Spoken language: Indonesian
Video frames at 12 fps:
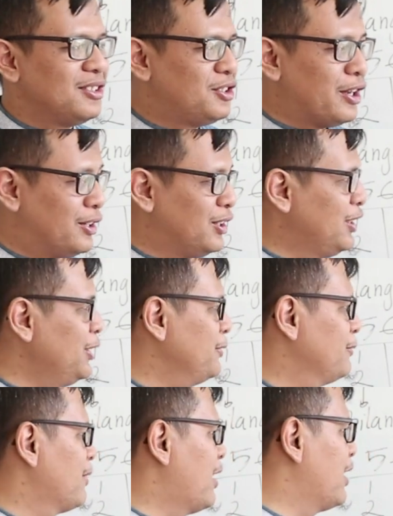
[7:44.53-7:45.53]
Jadi
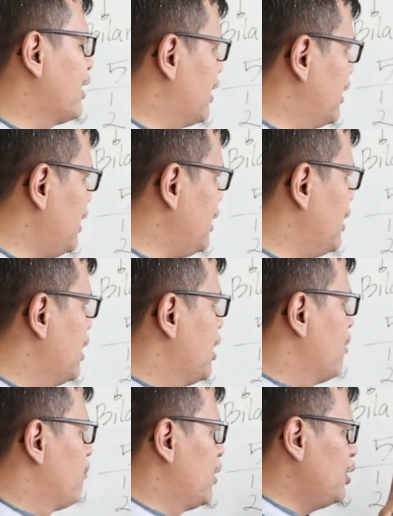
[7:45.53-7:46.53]
anak-anak,
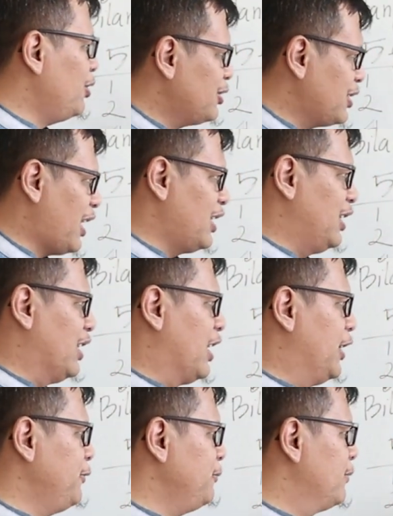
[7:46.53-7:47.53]
menurut
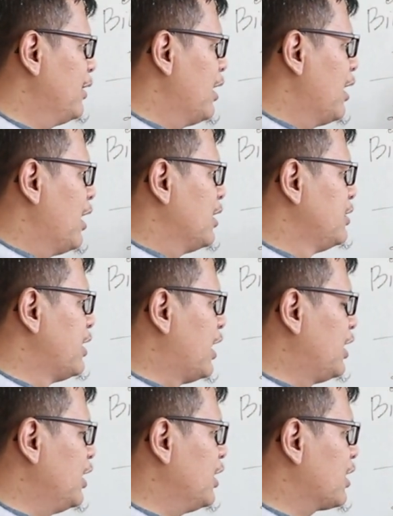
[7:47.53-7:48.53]
kalian
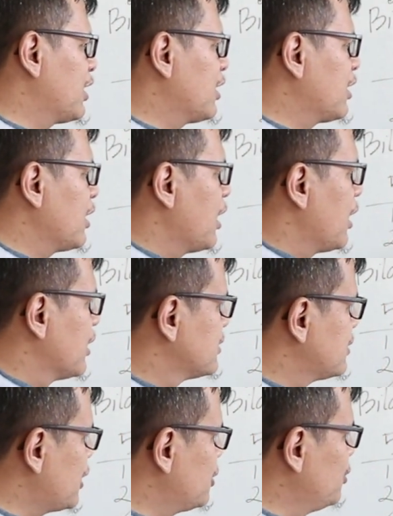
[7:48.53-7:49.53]
dari
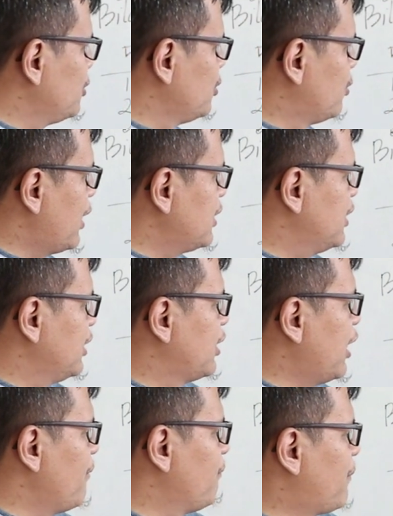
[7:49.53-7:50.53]
1, 2,
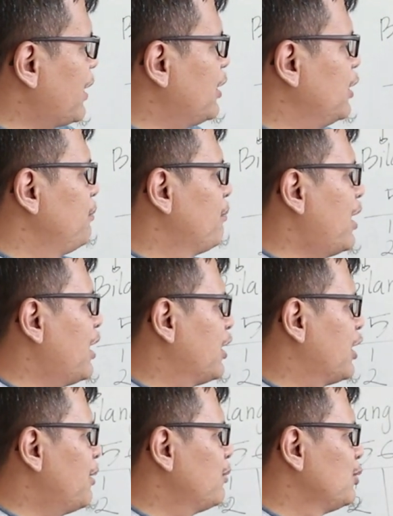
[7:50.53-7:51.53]
3, 4, 5, 6,
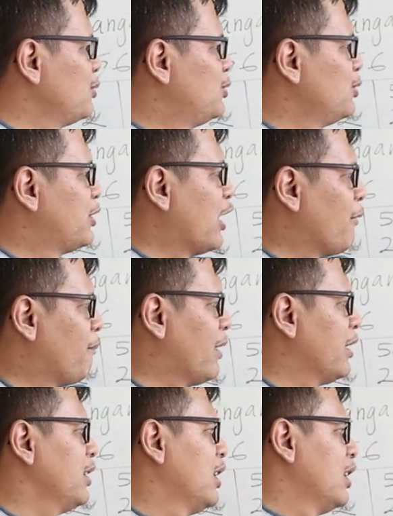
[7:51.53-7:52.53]
7,
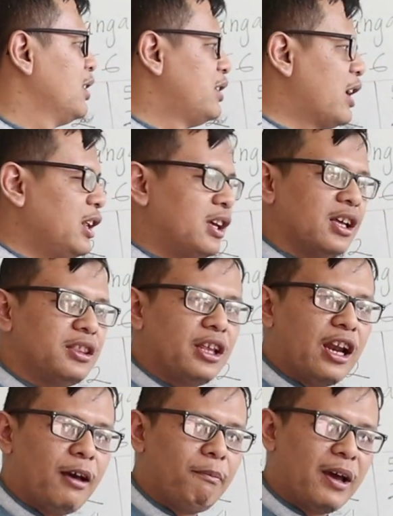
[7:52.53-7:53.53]
8 Dari ke
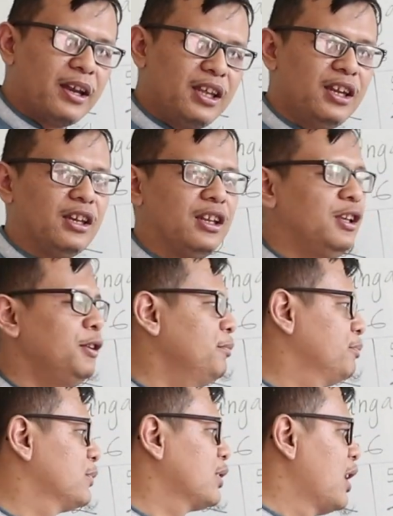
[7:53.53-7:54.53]
8 ini
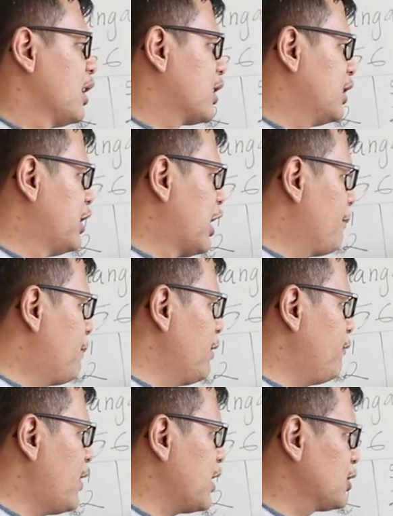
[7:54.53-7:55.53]
Ke
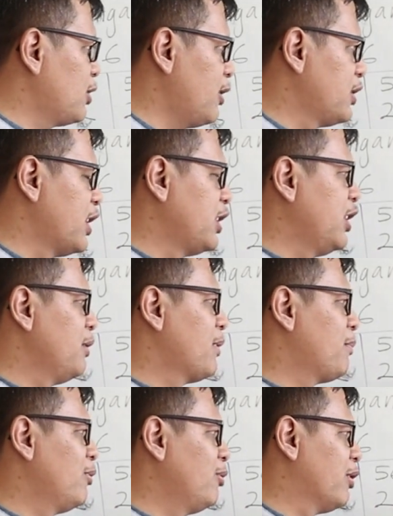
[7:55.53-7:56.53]
8 faktor dari
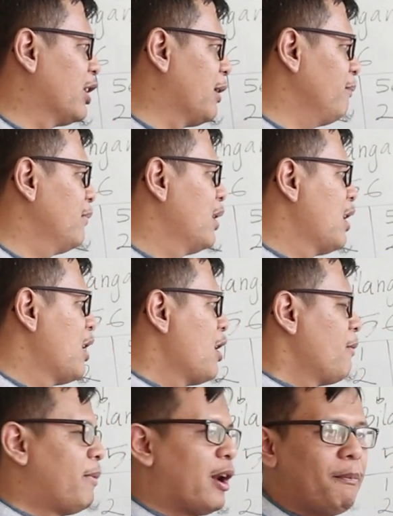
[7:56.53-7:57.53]

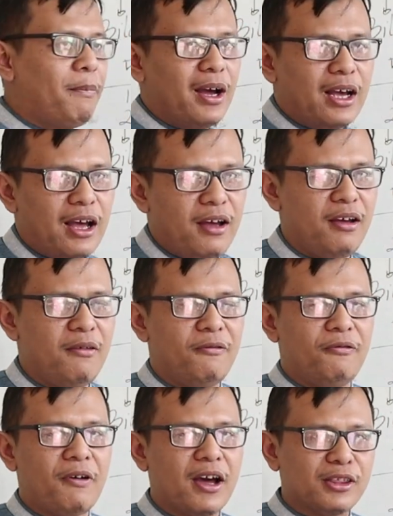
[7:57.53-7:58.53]
56 Berapakah
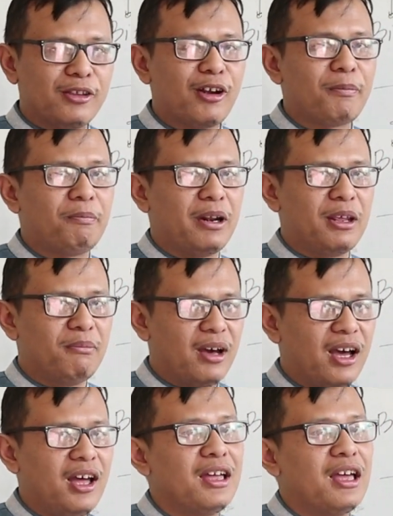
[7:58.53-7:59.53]
faktor
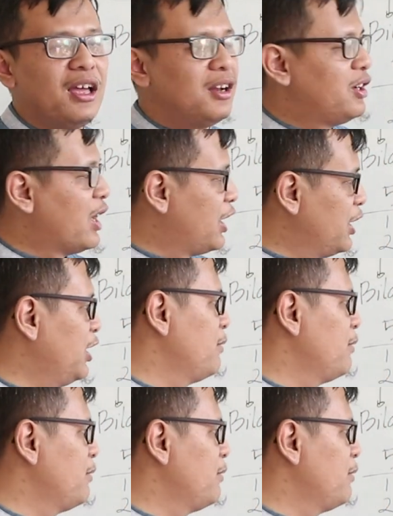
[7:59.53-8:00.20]
prima dari